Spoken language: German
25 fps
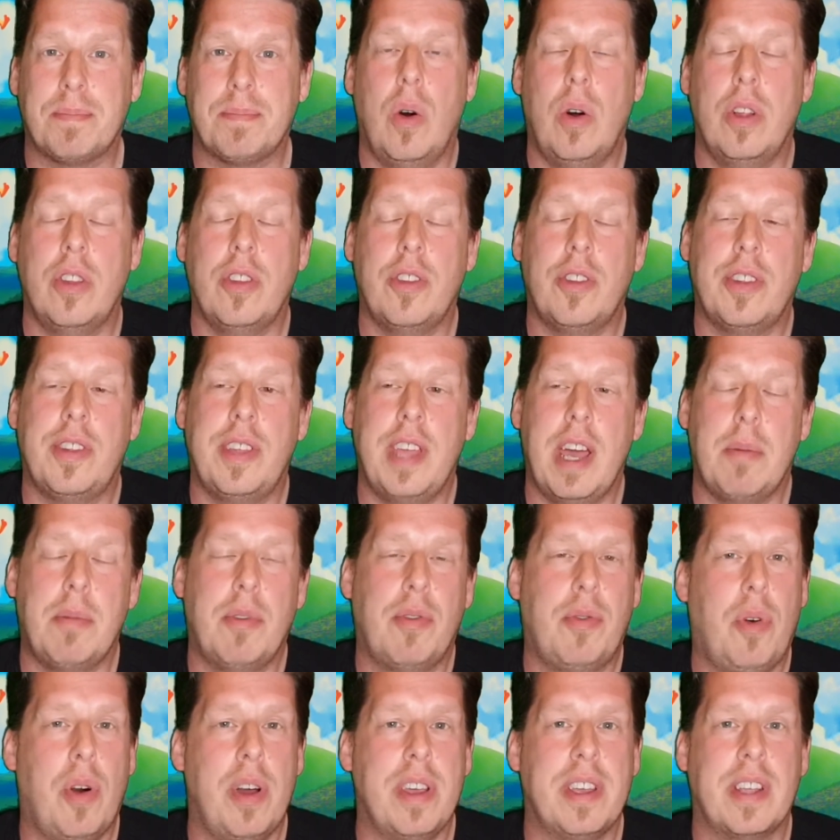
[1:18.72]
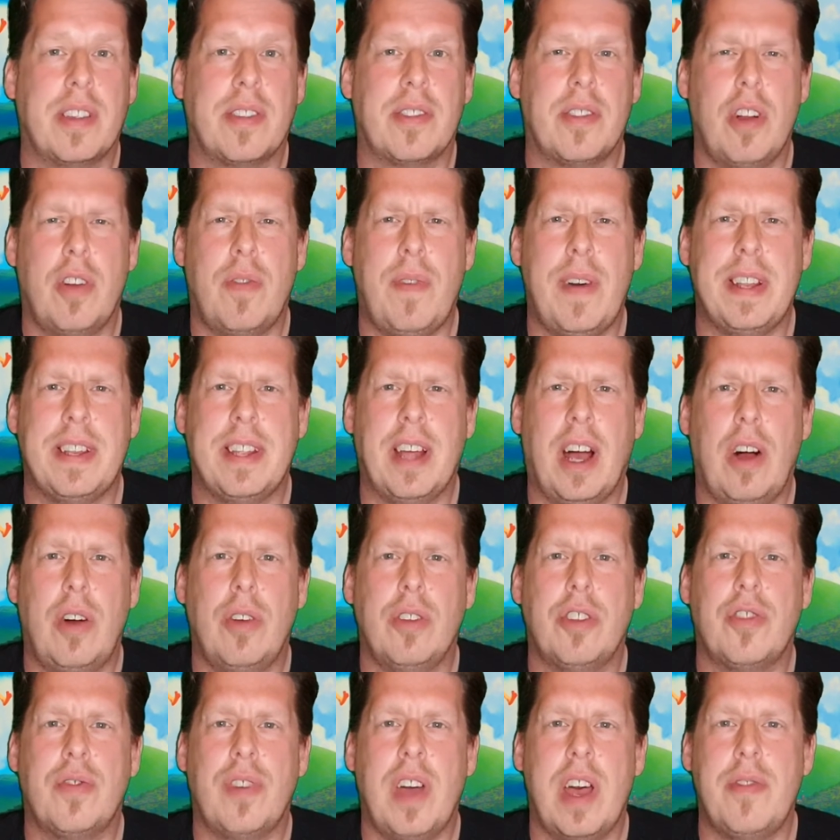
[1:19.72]
Und ja, bevor ich jetzt noch weiter
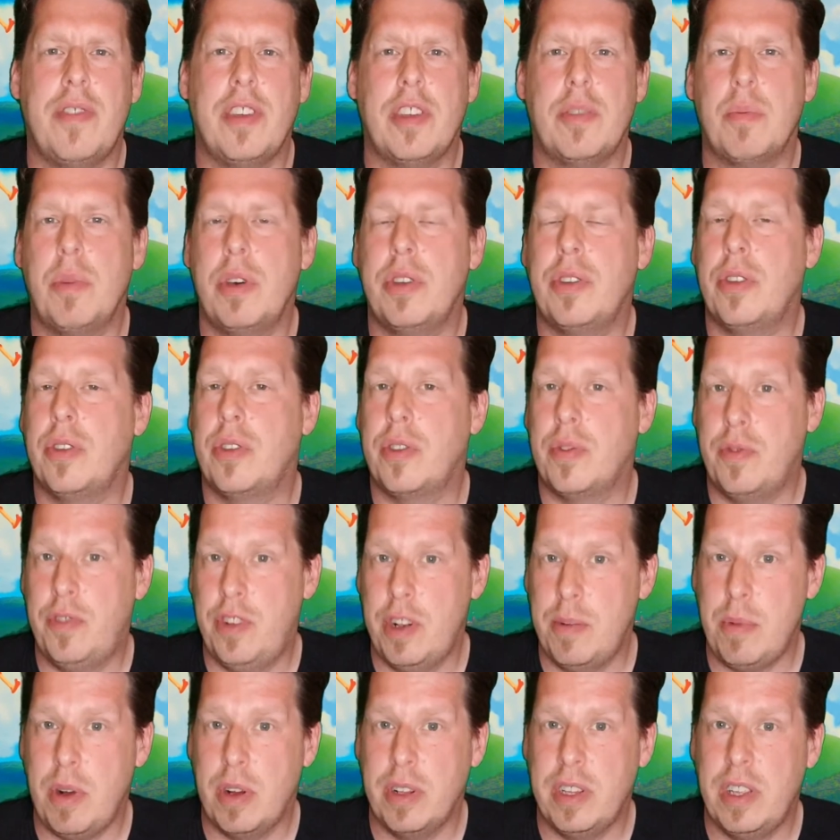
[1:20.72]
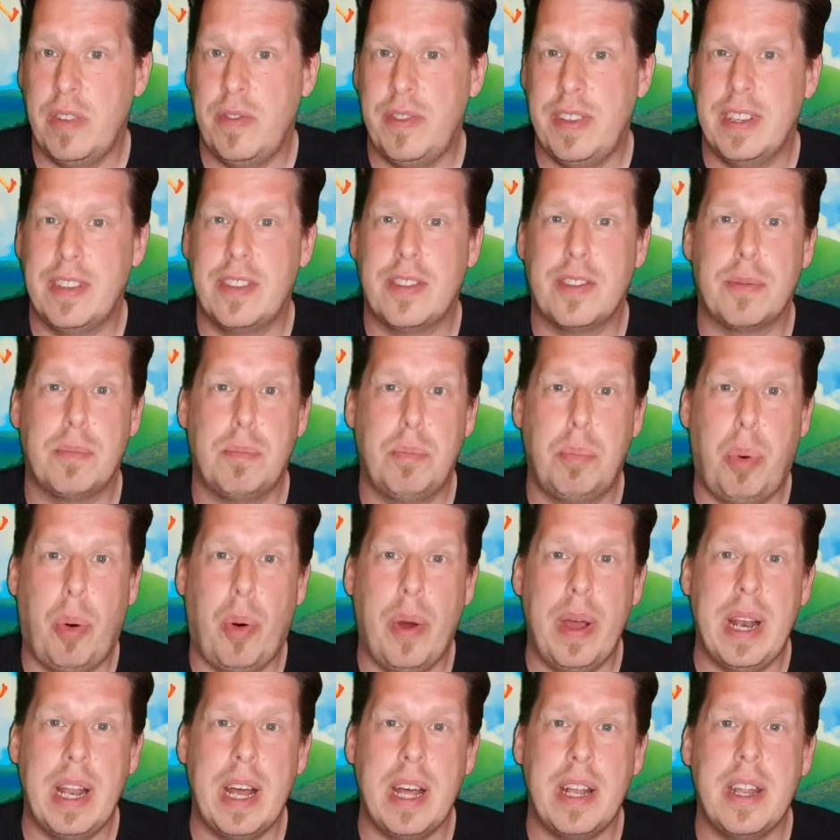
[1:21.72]
ausschweife, ich möchte zum Film auch nicht viel
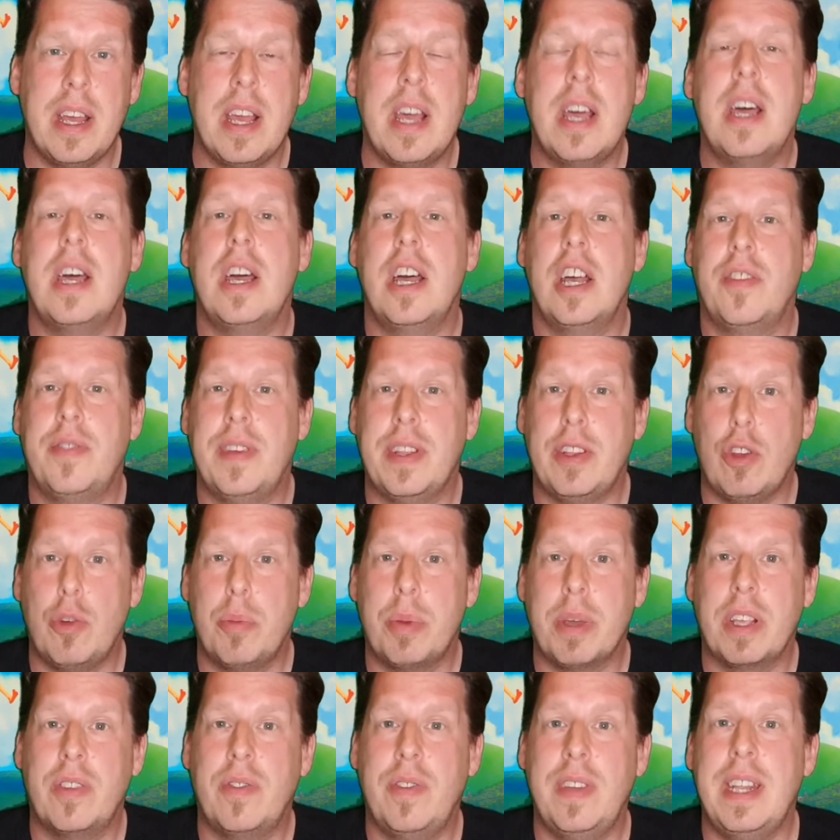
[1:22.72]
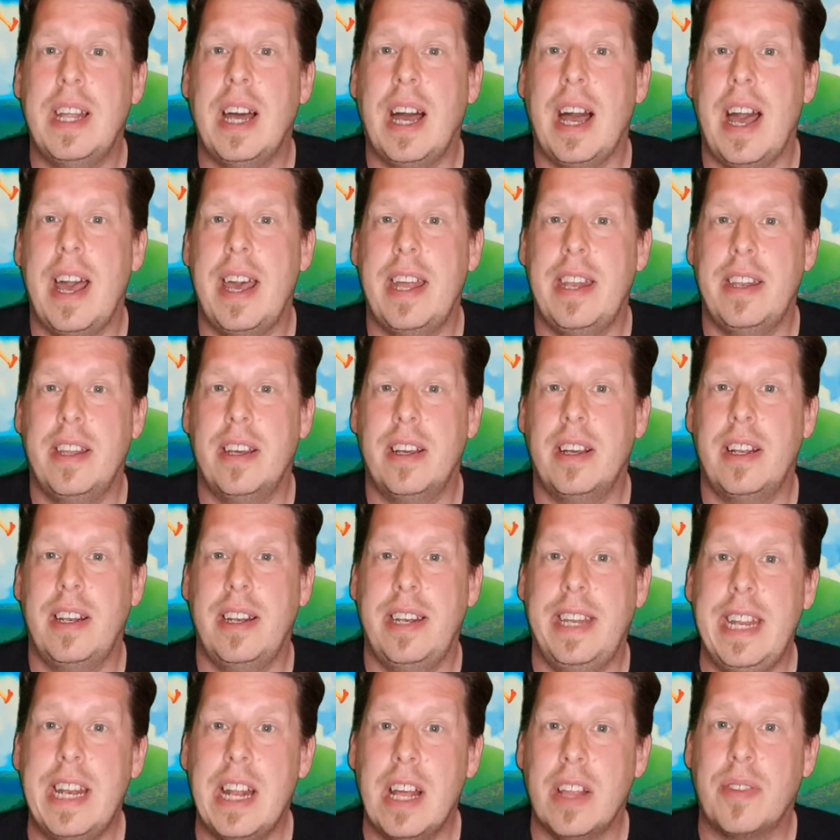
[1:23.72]
spoilern. Es wird übrigens wieder ein äh,
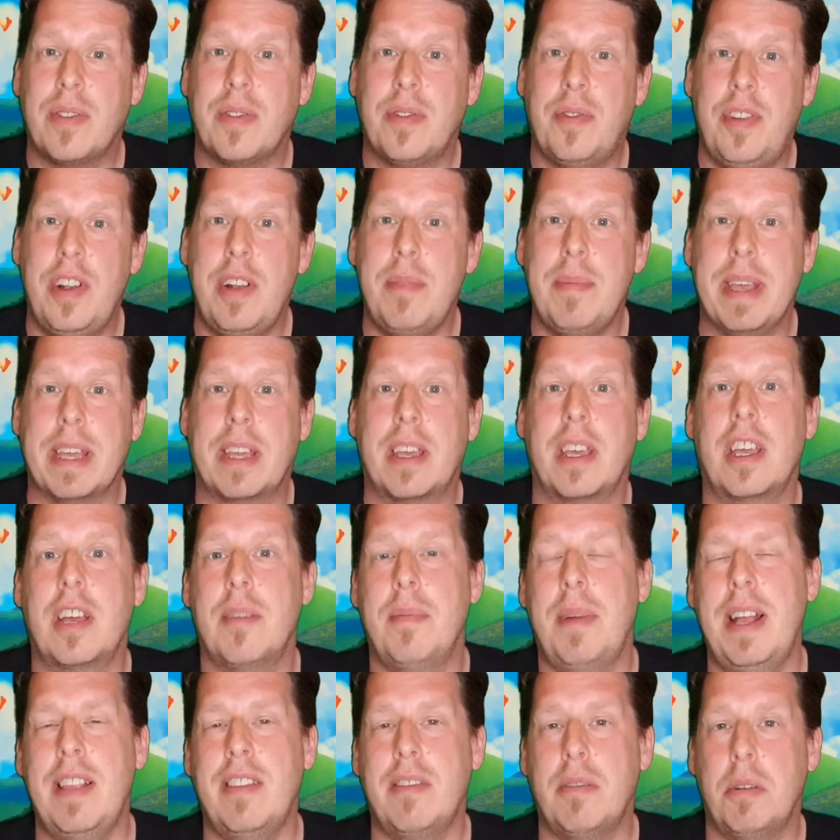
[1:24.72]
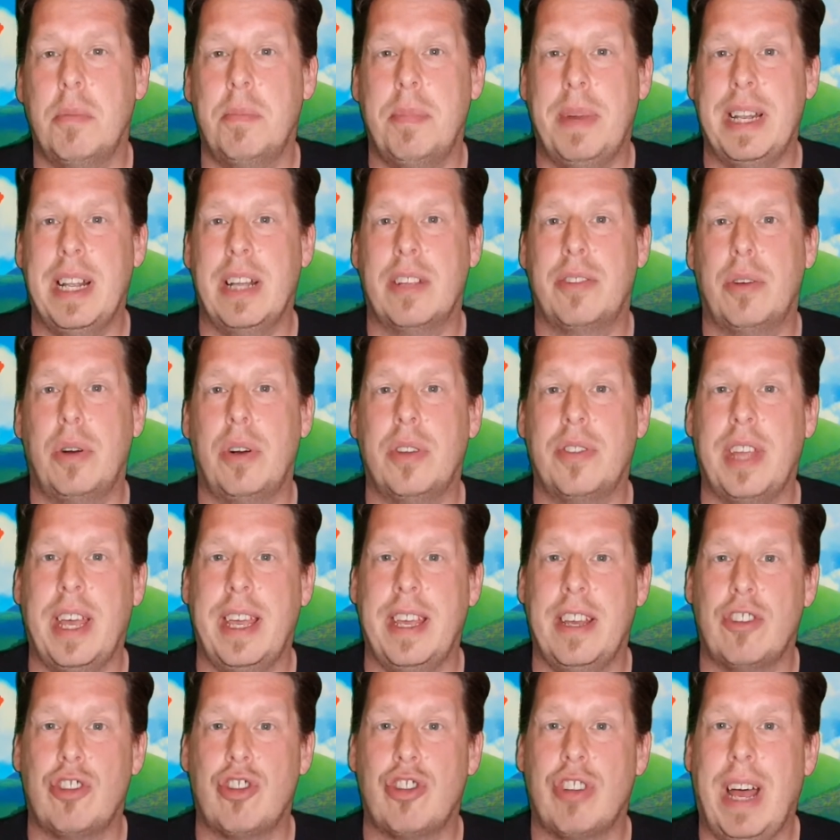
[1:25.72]
Linas Filmecke gemeinsam mit meiner Tochter
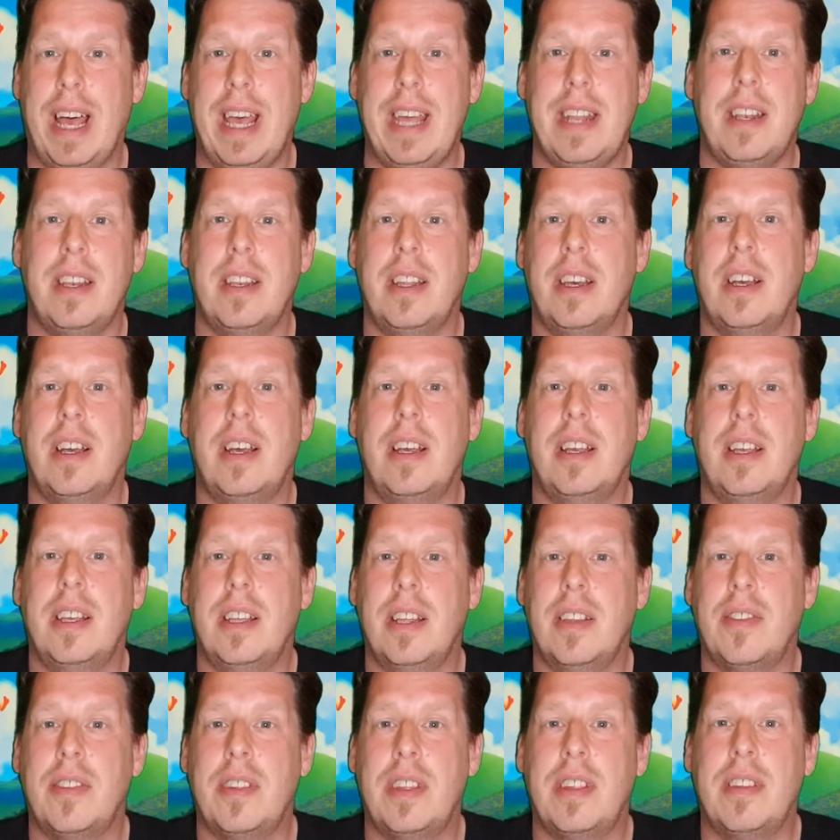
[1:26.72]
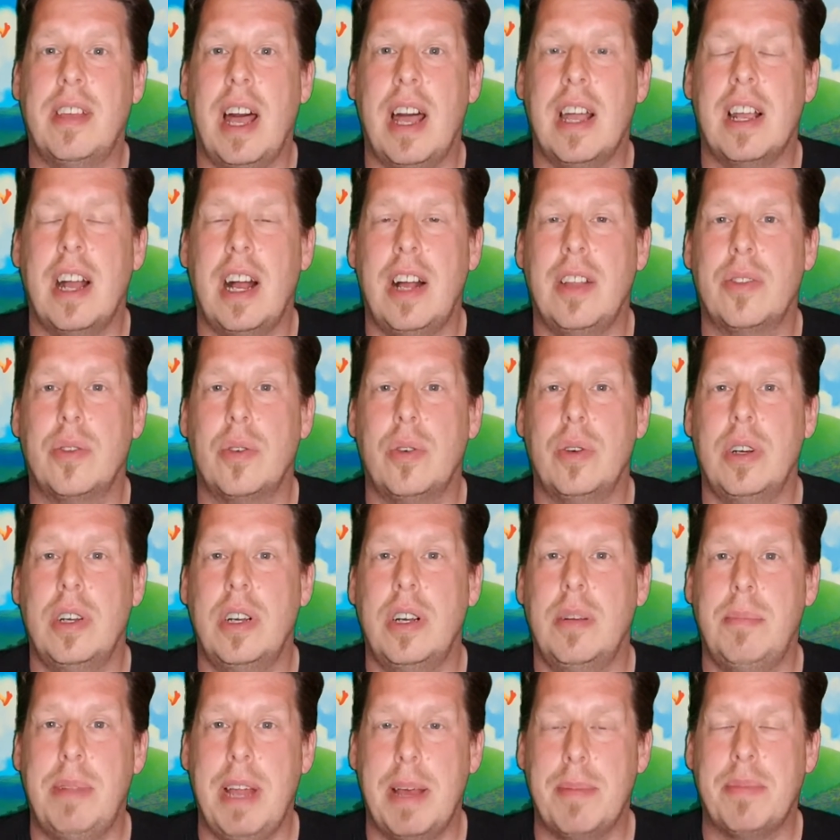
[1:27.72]
erscheinen äh, jetzt die Tage, also
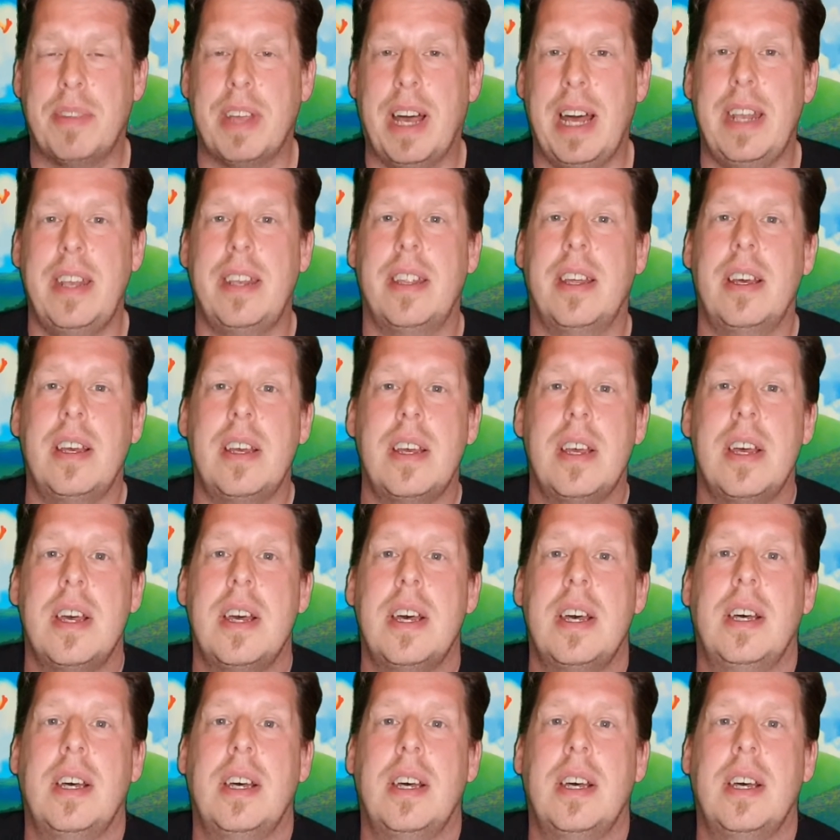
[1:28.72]
äh, bleibt dran, ne?